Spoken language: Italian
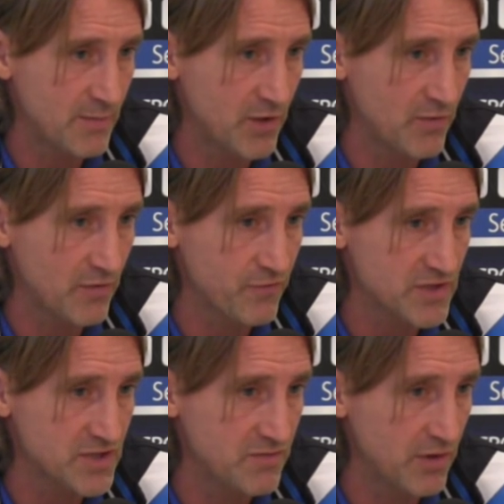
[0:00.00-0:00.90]
alla manovra
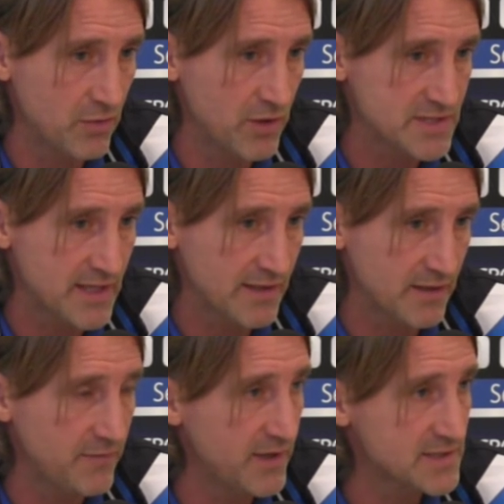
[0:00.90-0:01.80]
offensiva non è stata
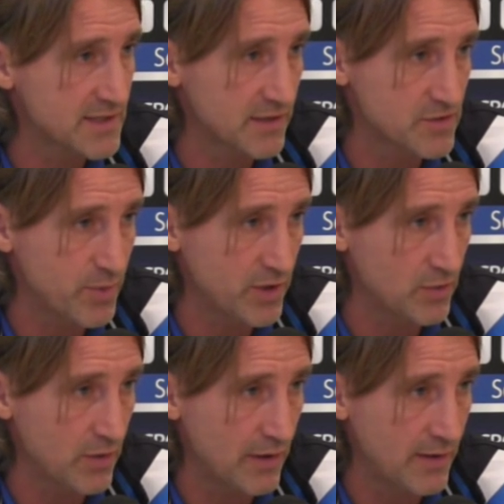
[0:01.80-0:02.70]
diversa
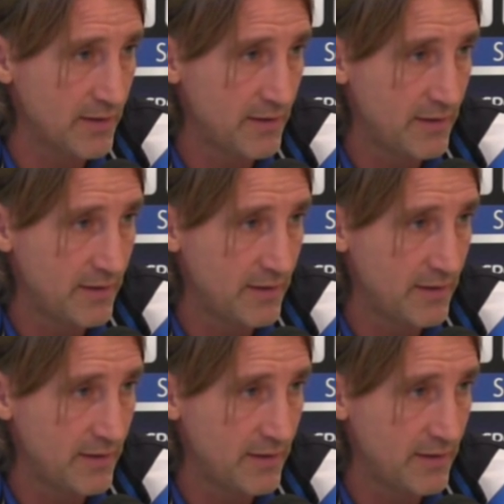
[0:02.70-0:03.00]
rispetto a,